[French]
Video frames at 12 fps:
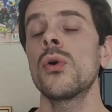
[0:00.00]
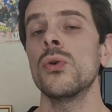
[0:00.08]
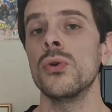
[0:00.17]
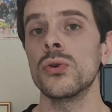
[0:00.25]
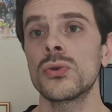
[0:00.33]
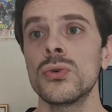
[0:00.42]

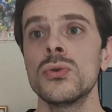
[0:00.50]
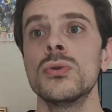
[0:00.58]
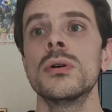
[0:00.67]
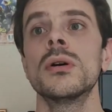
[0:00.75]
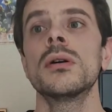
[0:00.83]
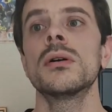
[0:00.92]
le
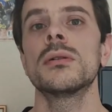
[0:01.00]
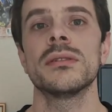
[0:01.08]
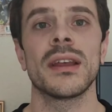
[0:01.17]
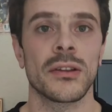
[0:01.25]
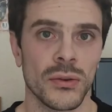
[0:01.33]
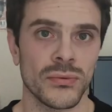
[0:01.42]
coût
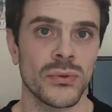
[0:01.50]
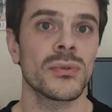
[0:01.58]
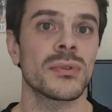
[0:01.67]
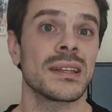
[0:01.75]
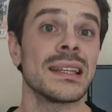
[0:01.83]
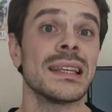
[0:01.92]
d'un
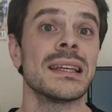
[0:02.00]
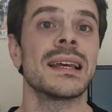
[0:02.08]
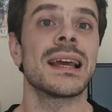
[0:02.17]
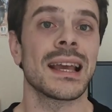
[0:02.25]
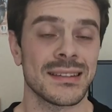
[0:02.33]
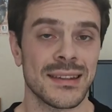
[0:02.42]
enfant est
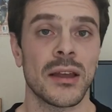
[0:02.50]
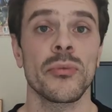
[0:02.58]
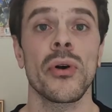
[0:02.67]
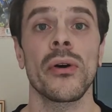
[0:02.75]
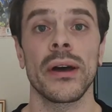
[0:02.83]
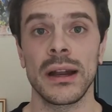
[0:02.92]

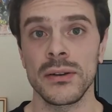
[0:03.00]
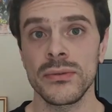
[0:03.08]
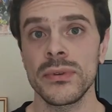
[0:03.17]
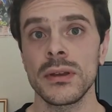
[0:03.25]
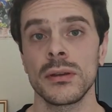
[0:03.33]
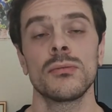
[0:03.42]
extrêmement
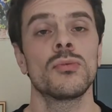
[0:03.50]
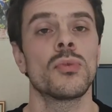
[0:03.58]
élevé,